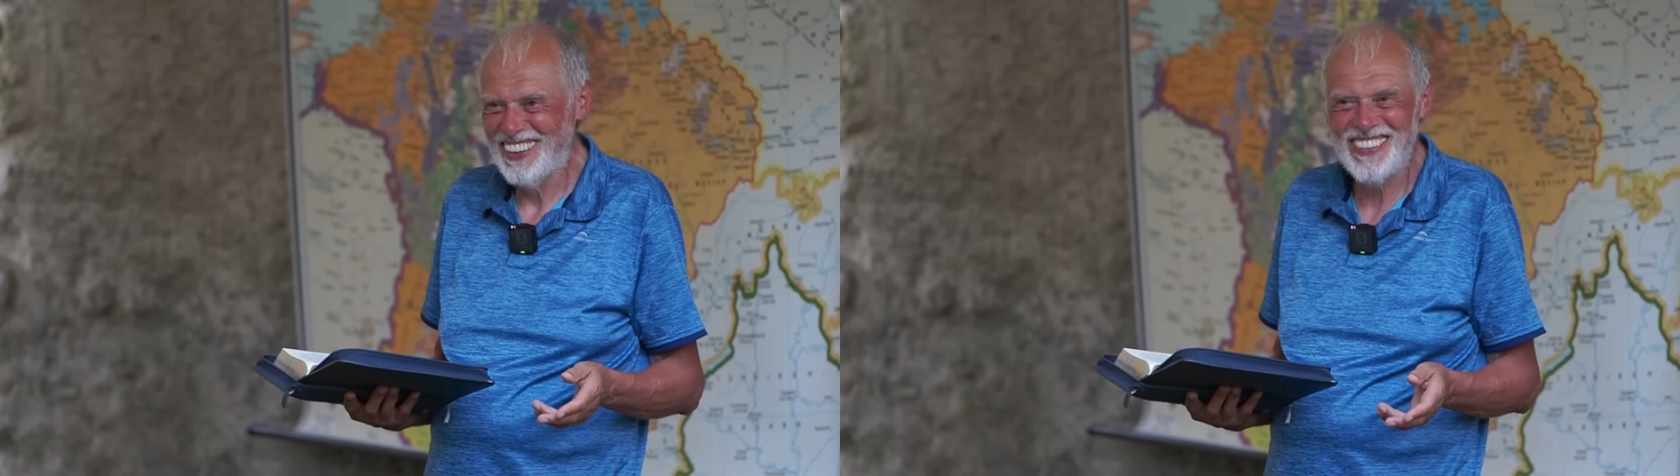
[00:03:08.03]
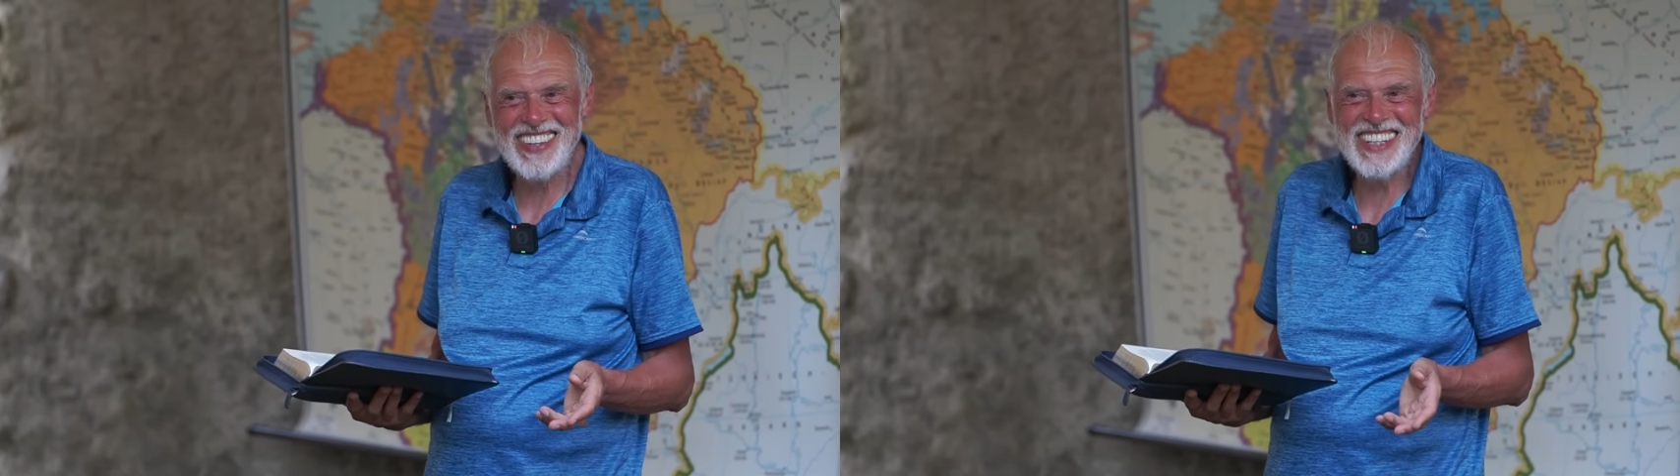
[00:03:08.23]

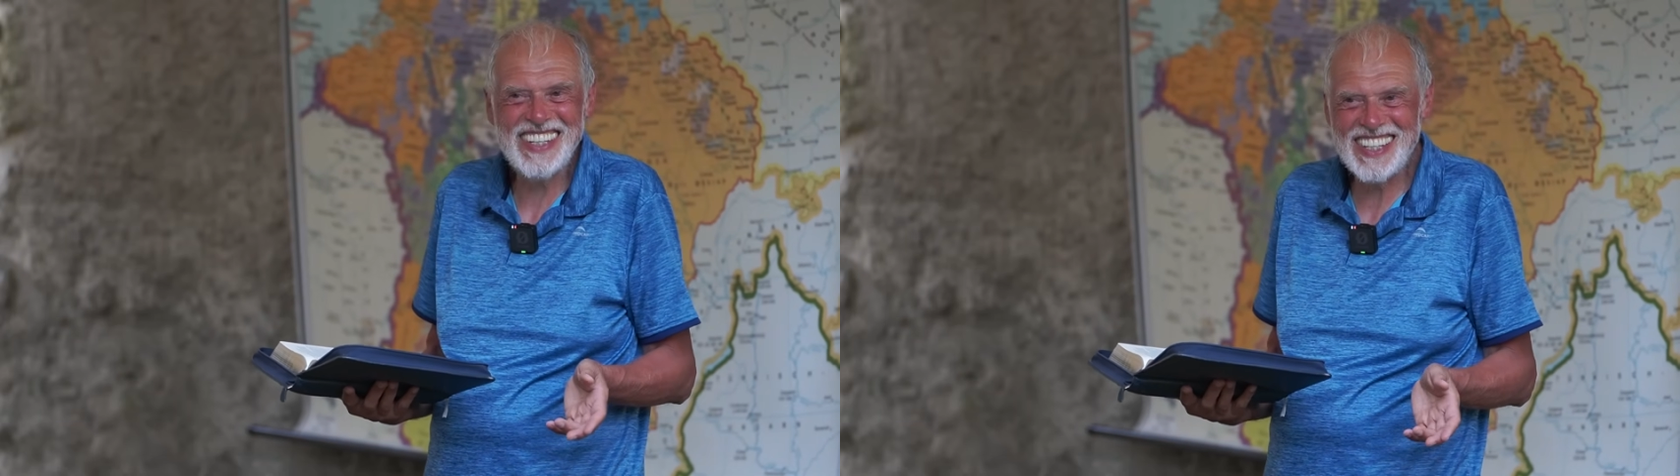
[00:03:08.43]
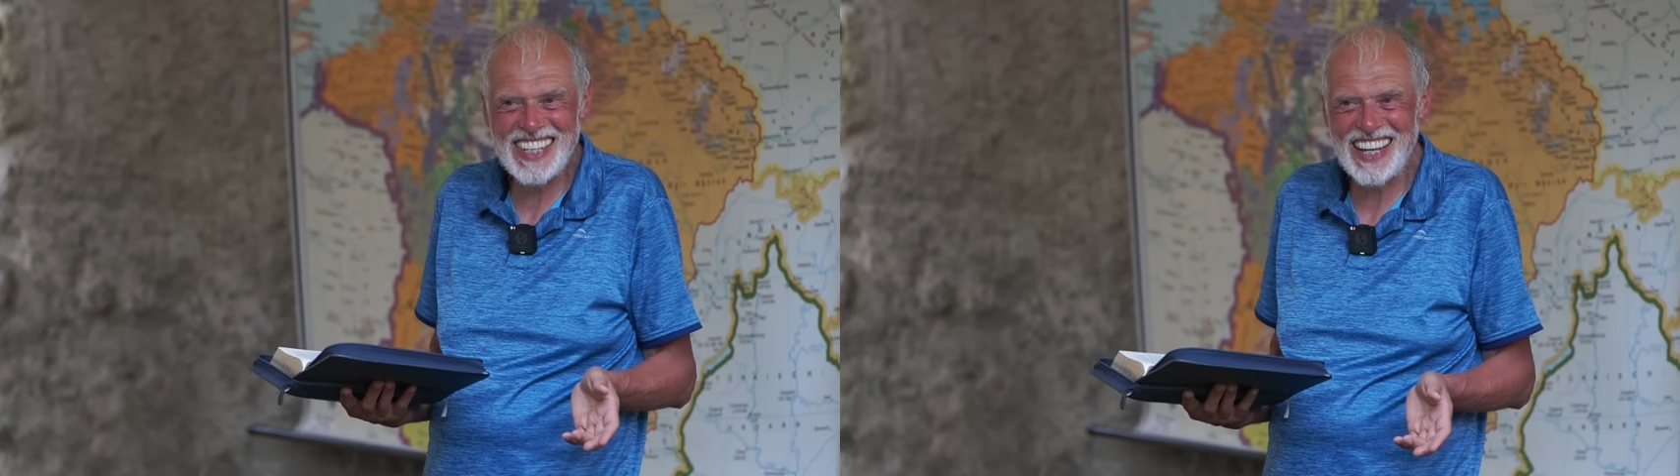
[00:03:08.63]
Was
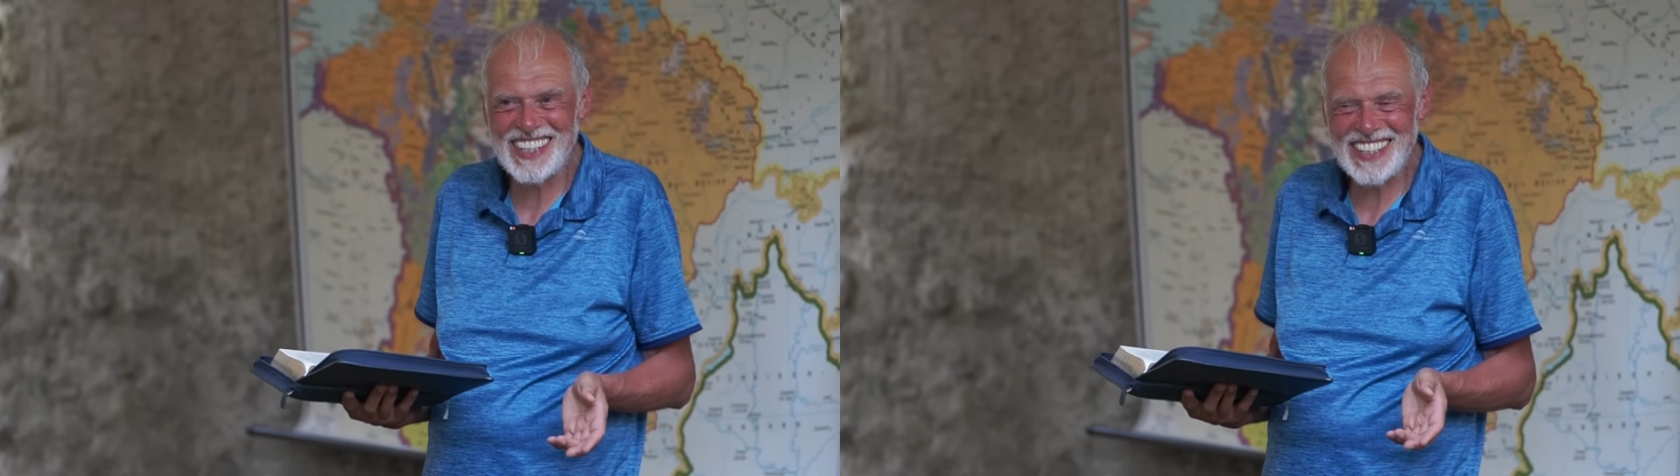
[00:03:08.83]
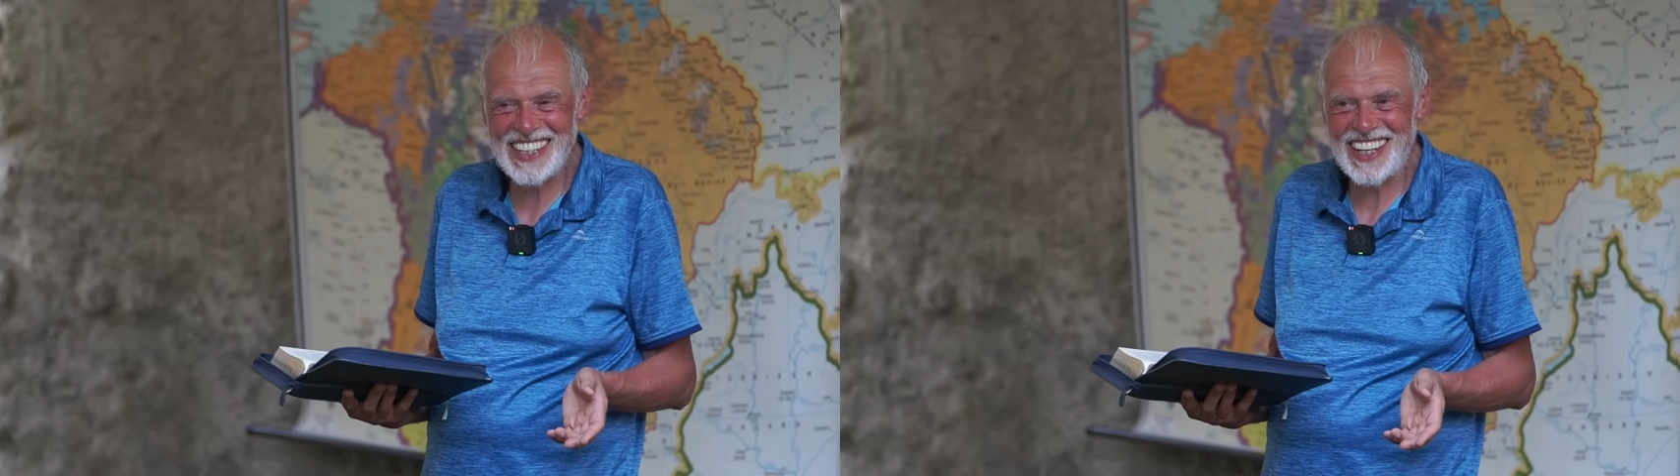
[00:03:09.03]
ist es
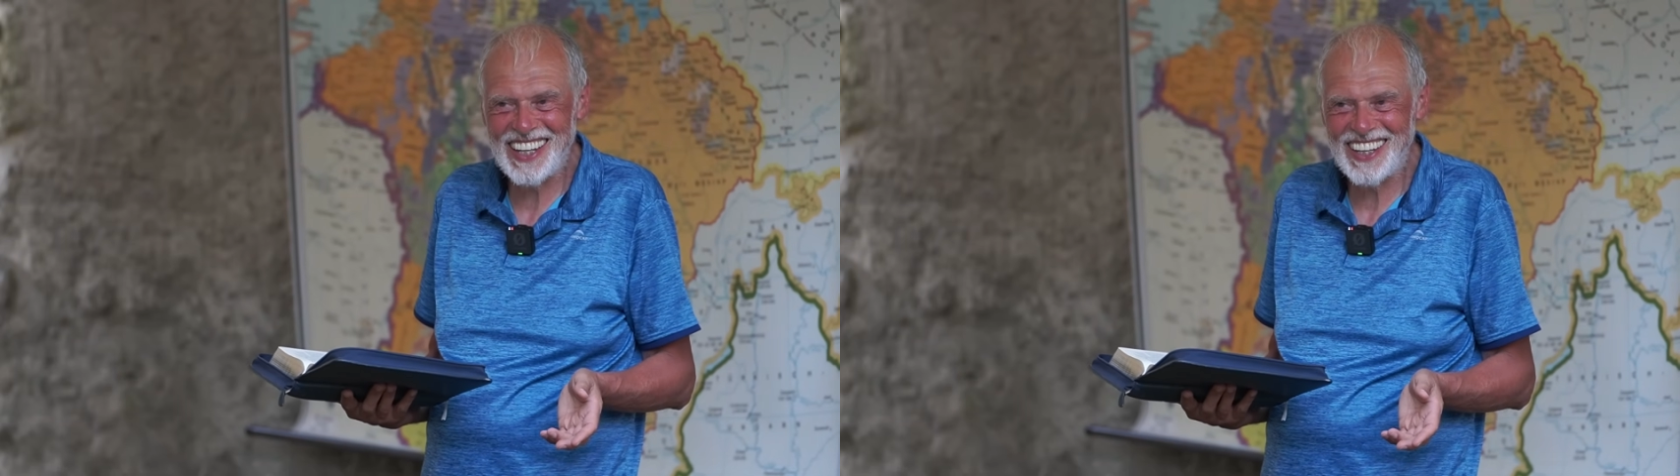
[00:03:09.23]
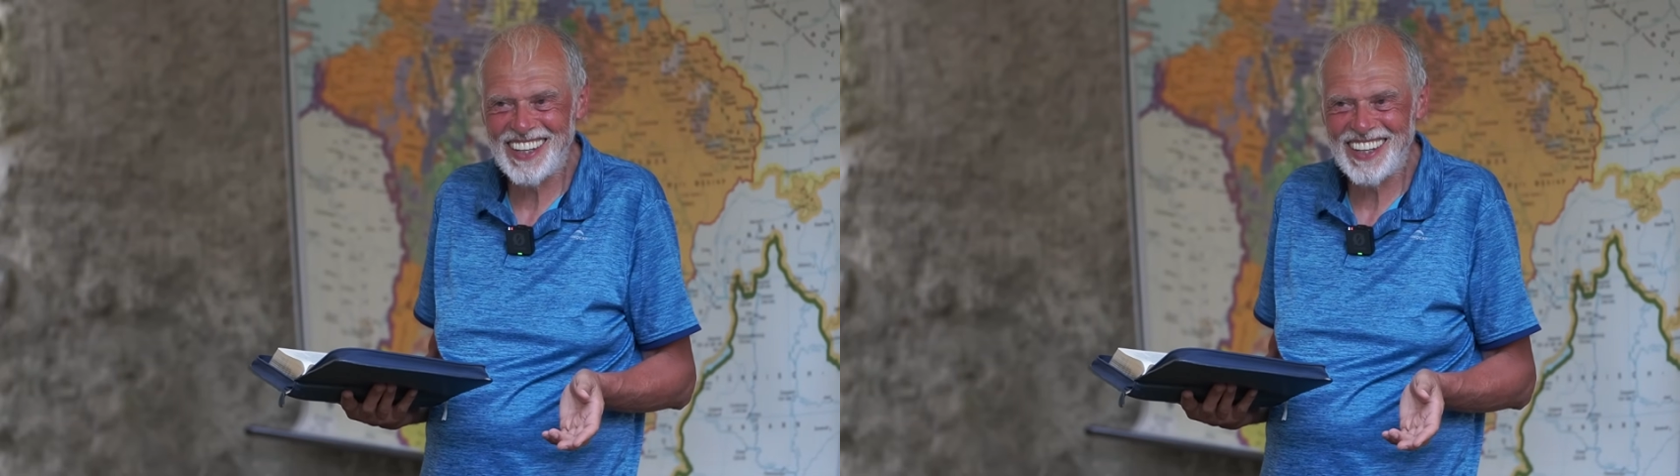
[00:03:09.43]
letztlich?